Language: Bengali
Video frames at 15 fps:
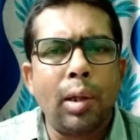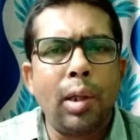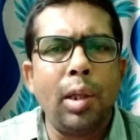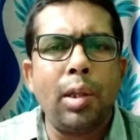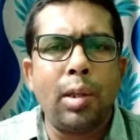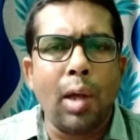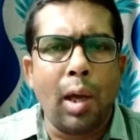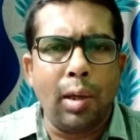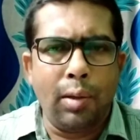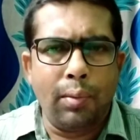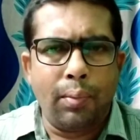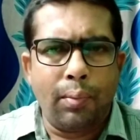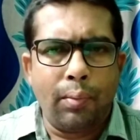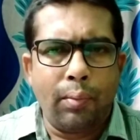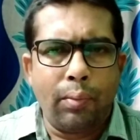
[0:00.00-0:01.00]
কি চাই
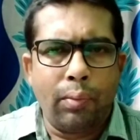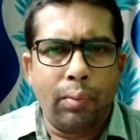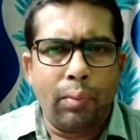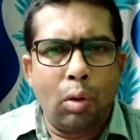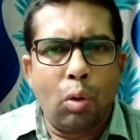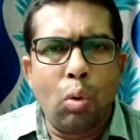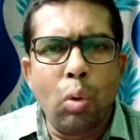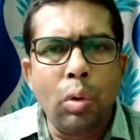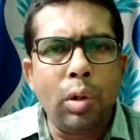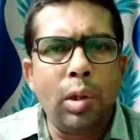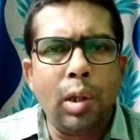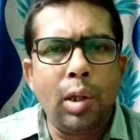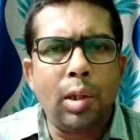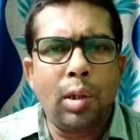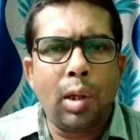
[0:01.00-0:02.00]
কোন
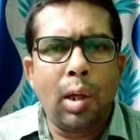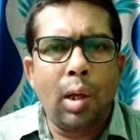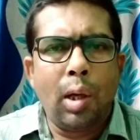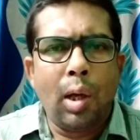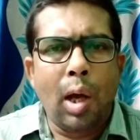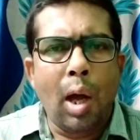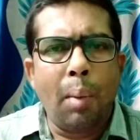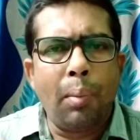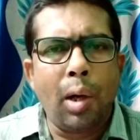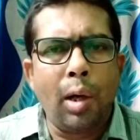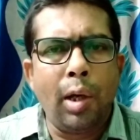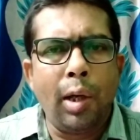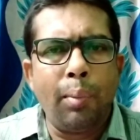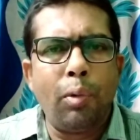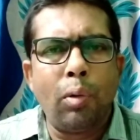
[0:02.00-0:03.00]
জিনিসটা আমরা
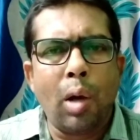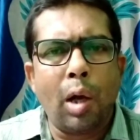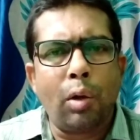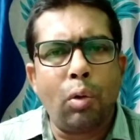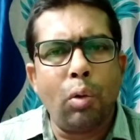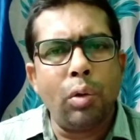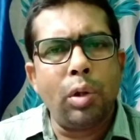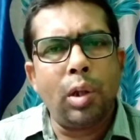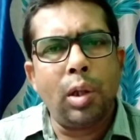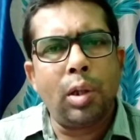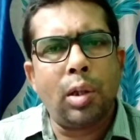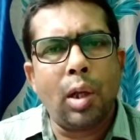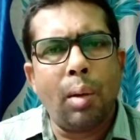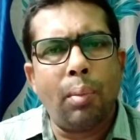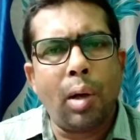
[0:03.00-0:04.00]
নেব আর কোন
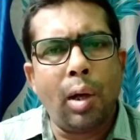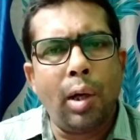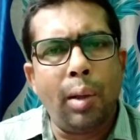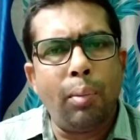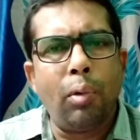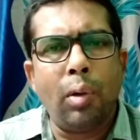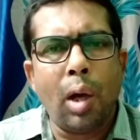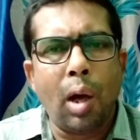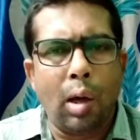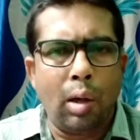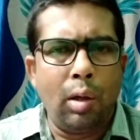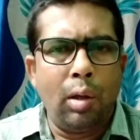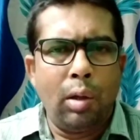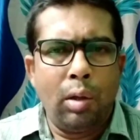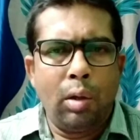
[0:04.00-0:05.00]
জিনিসটা আমরা নেব না
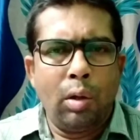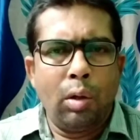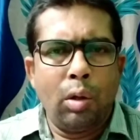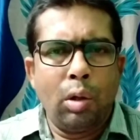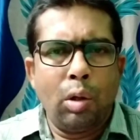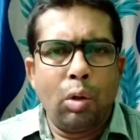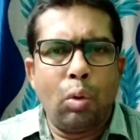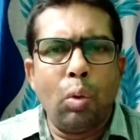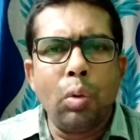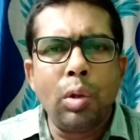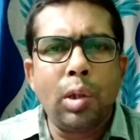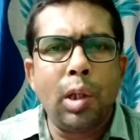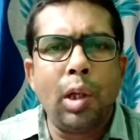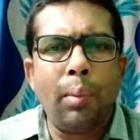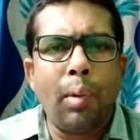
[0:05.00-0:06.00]
কোন
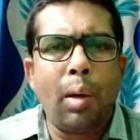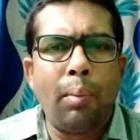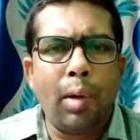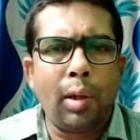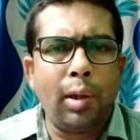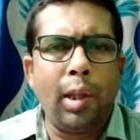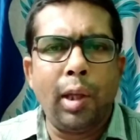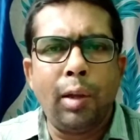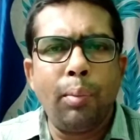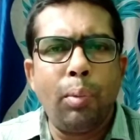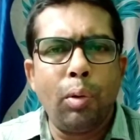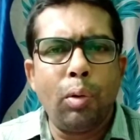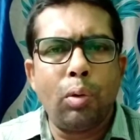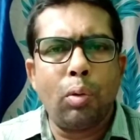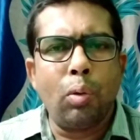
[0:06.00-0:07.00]
সিনেমা আমরা দেখব
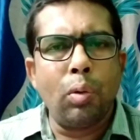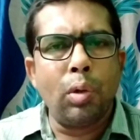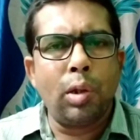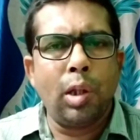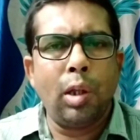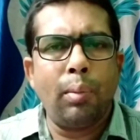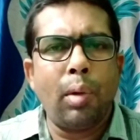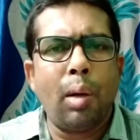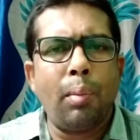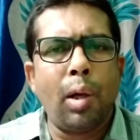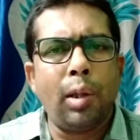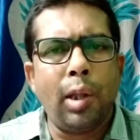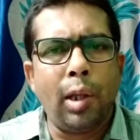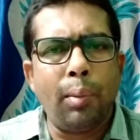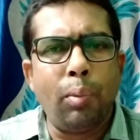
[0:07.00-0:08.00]
কোন সিনেমা আমরা
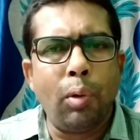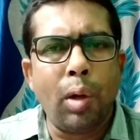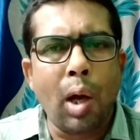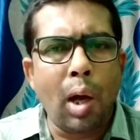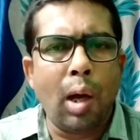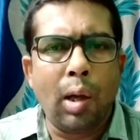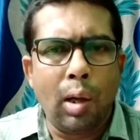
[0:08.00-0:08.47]
দেখব না